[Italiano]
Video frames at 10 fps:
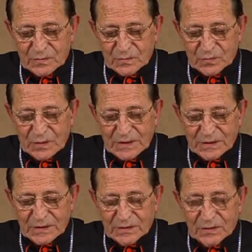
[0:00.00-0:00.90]
sulla
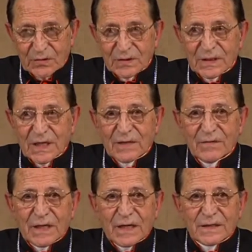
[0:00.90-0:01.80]
distinzione tra la
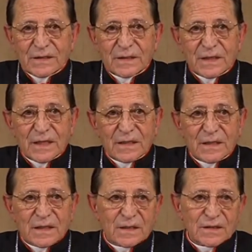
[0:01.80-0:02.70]
vera laicità
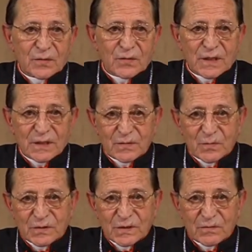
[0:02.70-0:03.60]
e il
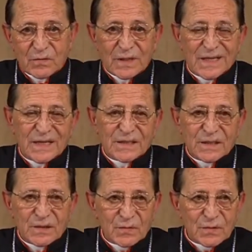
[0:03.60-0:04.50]
secolarismo, se si vuole il
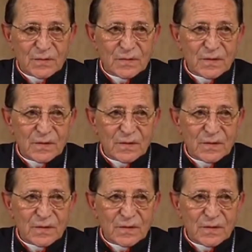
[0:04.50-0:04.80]
laicismo,